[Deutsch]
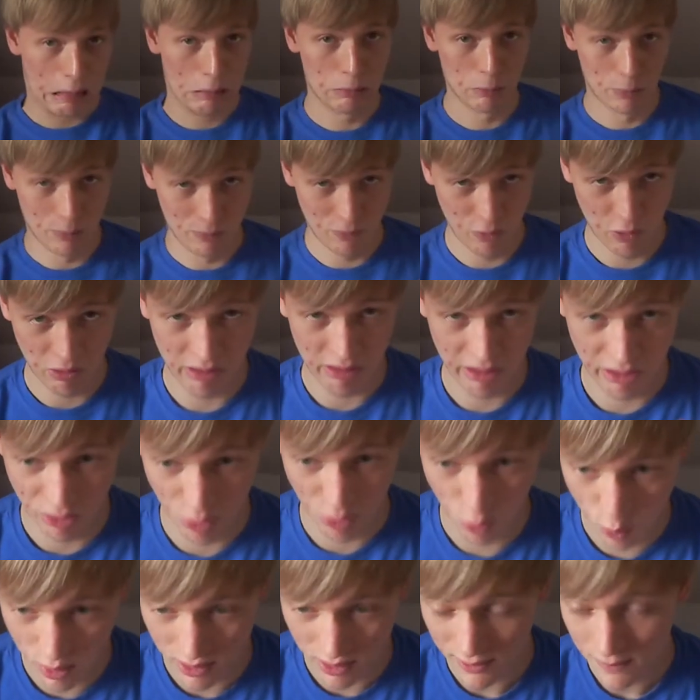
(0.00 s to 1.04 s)
Album, wirklich
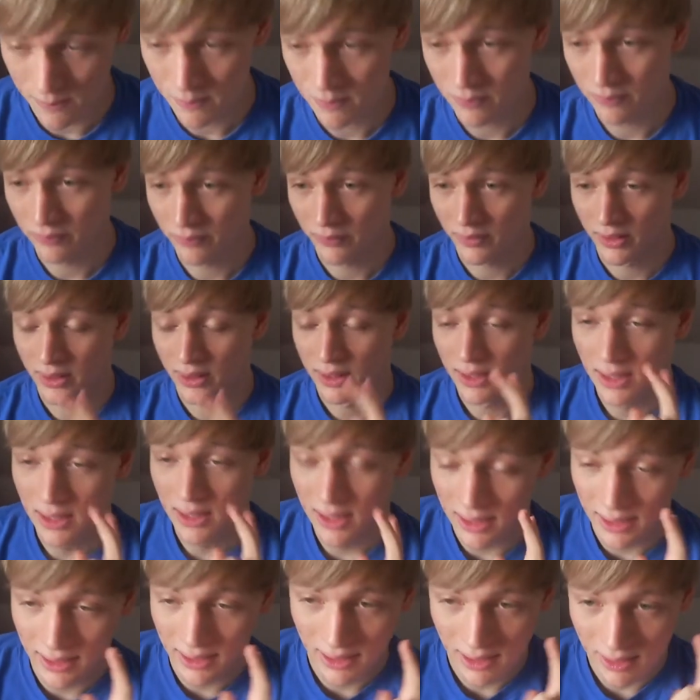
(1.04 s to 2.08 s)
super.
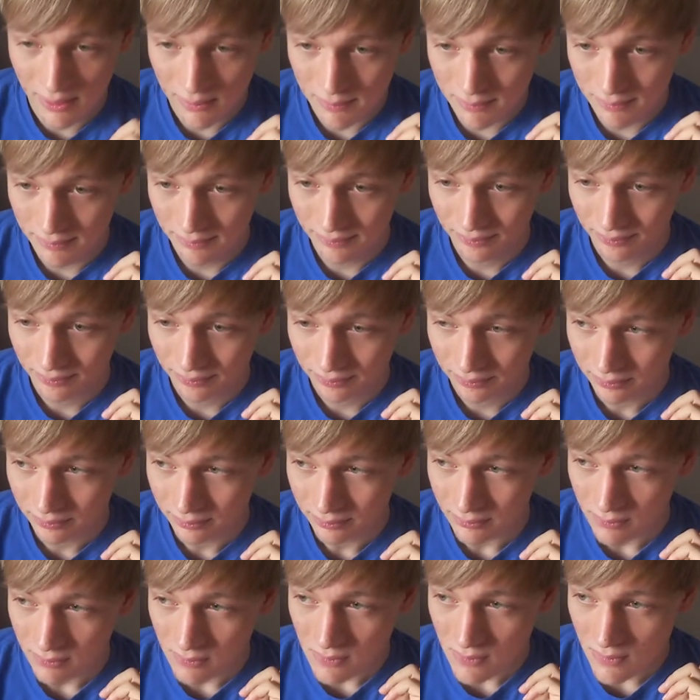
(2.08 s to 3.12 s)
Ähm,
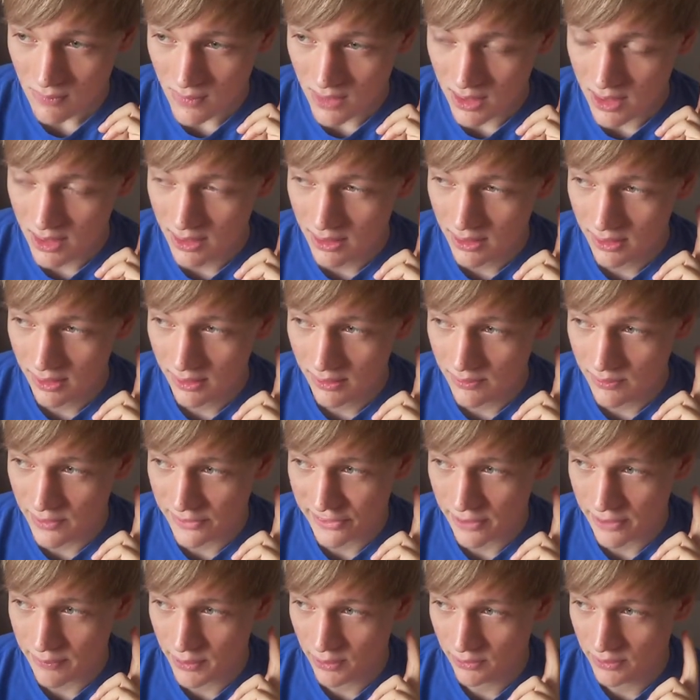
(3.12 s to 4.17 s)

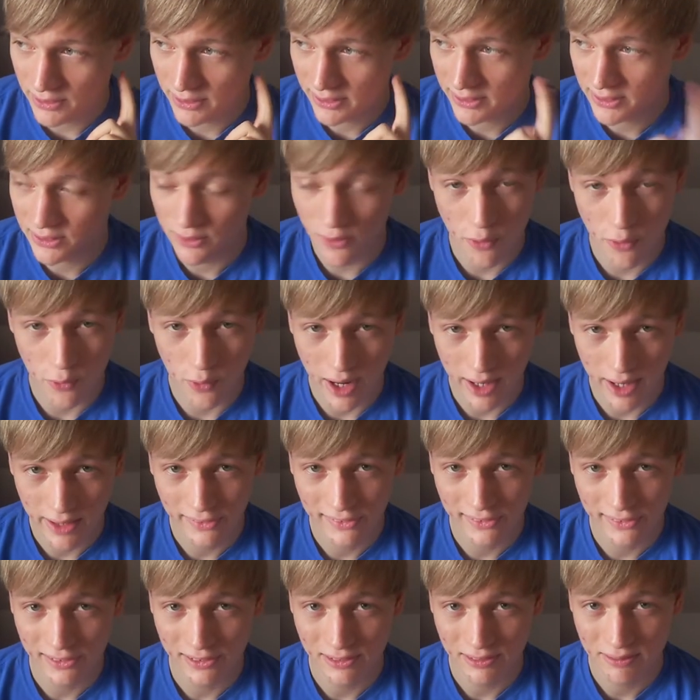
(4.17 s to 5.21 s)
was haben wir noch in die Richtung?
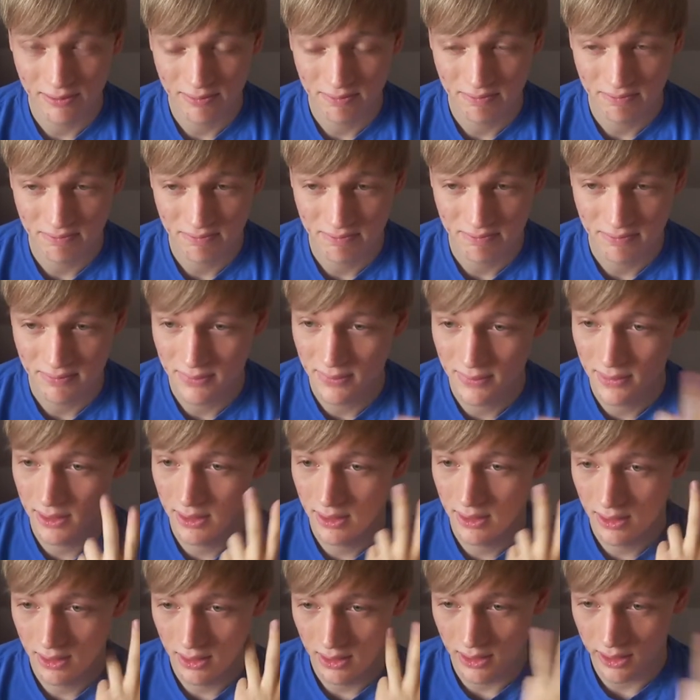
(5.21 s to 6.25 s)
Thrice,
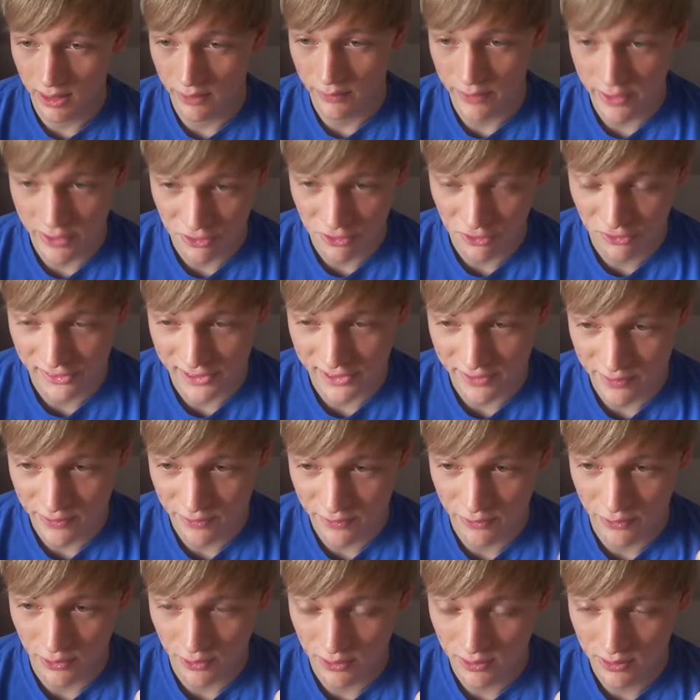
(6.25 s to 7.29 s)
Avenged
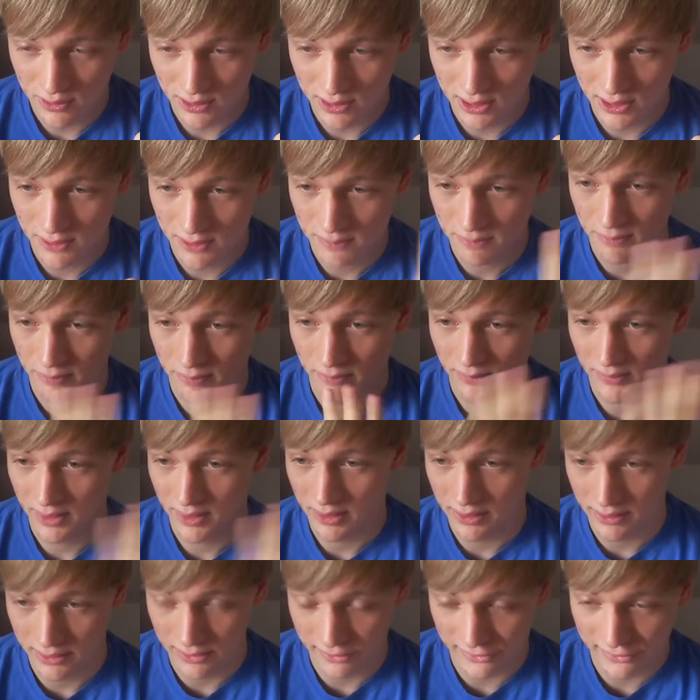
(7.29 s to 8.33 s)
Sevenfold,
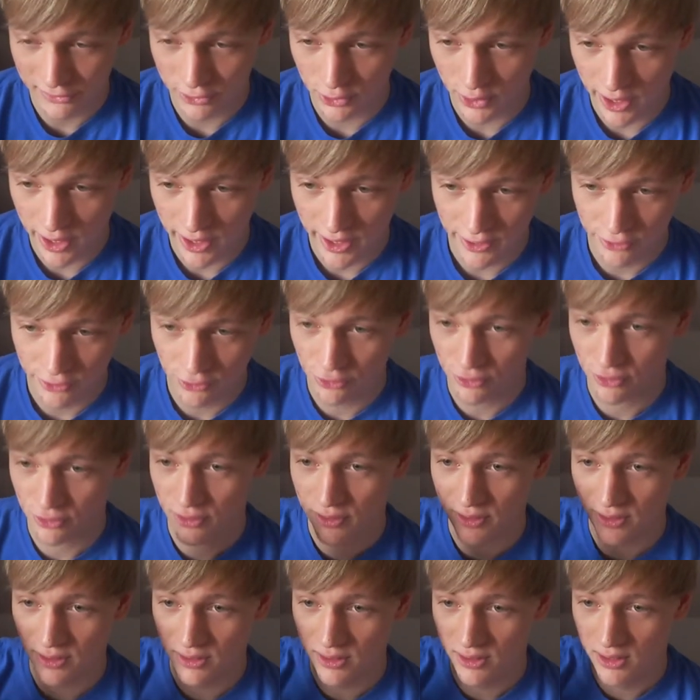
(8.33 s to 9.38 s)
The Strage,
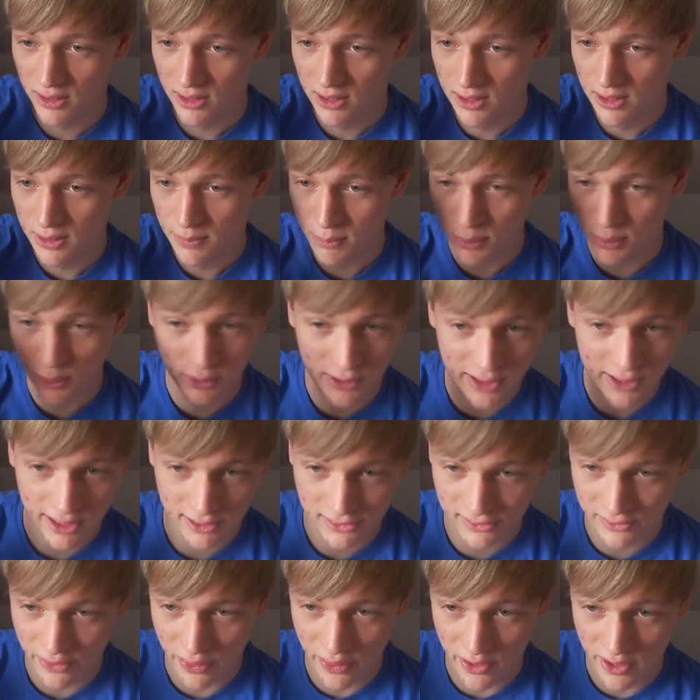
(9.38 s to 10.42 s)

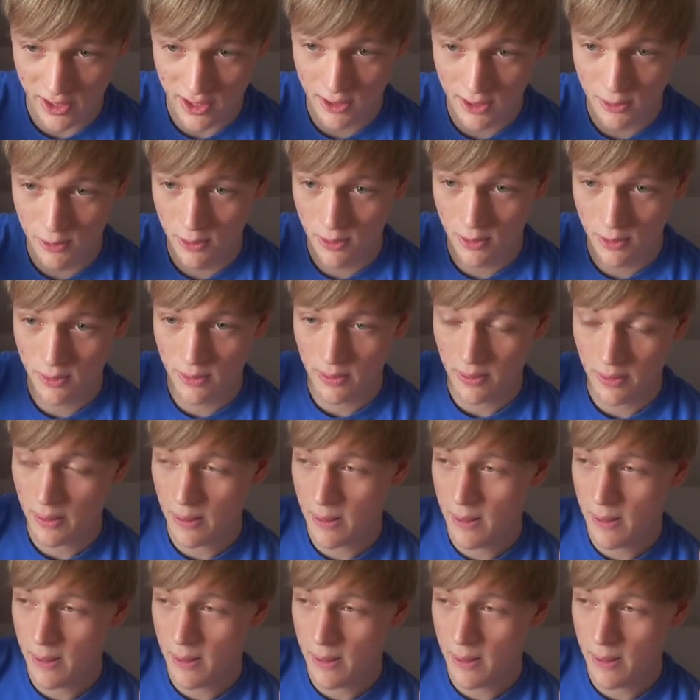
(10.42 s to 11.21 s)
Protest the Hero.